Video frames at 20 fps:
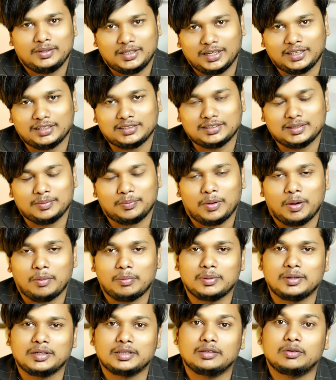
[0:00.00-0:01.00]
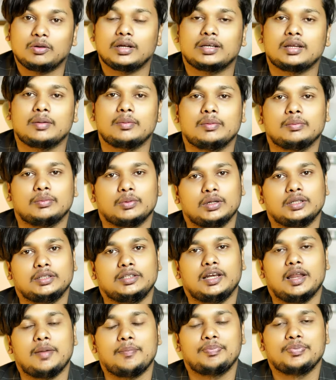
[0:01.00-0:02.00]
ঠিক আছে প্রবলেম কিন্তু কয়েকটা আমি বলে
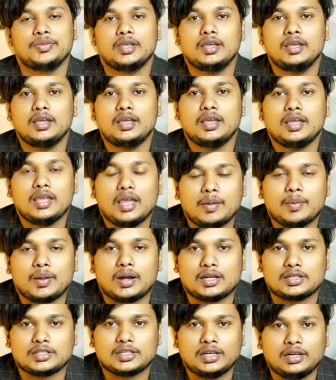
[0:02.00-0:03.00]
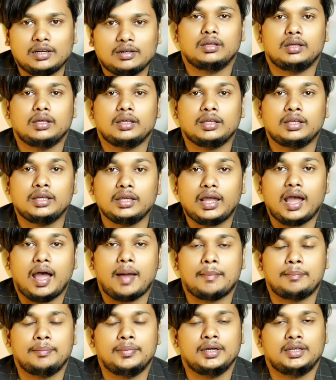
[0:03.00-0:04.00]
দিলাম এবার আসেন গিক
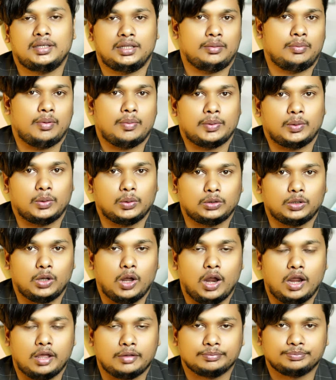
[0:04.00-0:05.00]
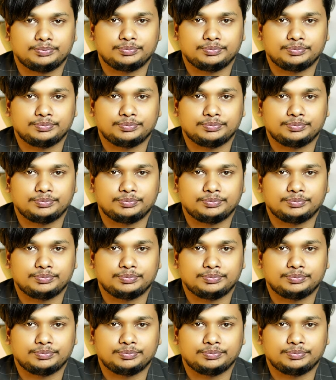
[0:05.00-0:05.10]
আপডেট কিভাবে করতে হয়